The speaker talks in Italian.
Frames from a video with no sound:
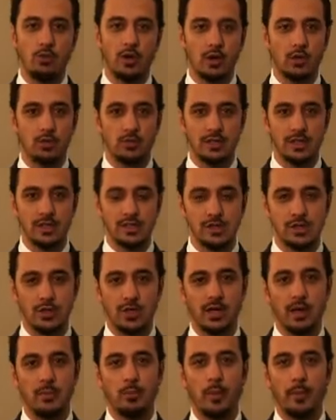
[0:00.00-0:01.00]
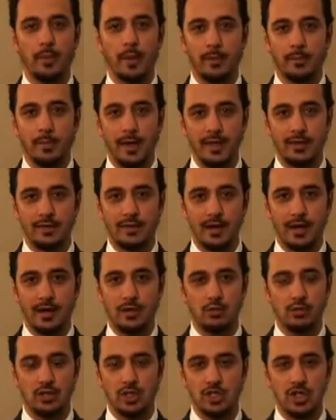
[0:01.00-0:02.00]
è una condizione che può
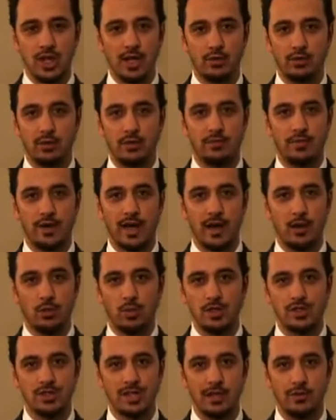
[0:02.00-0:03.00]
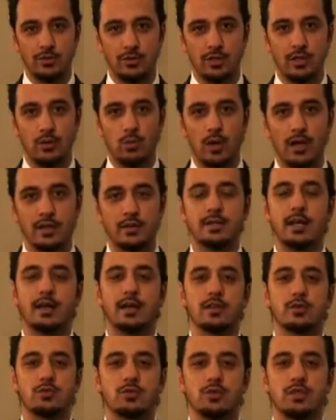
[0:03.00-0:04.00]
permettere all'Odigiano di fare quel salto di
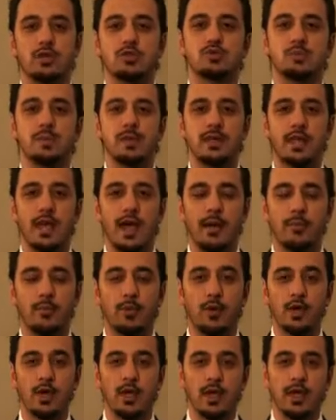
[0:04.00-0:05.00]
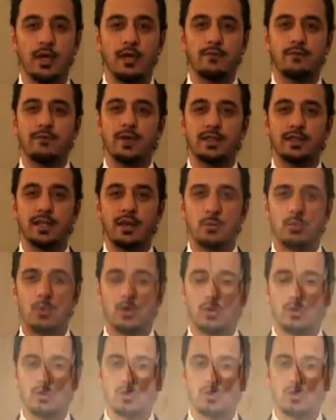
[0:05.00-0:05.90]
qualità che tutti auspichiamo. Infatti la